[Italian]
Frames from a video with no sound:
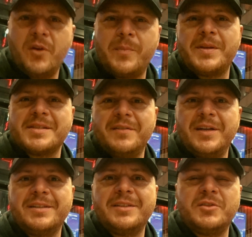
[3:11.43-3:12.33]
Voi
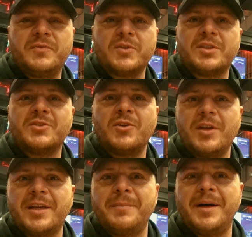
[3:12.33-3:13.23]
pensavate ci fosse solo
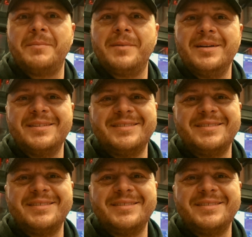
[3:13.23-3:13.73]
il kebab?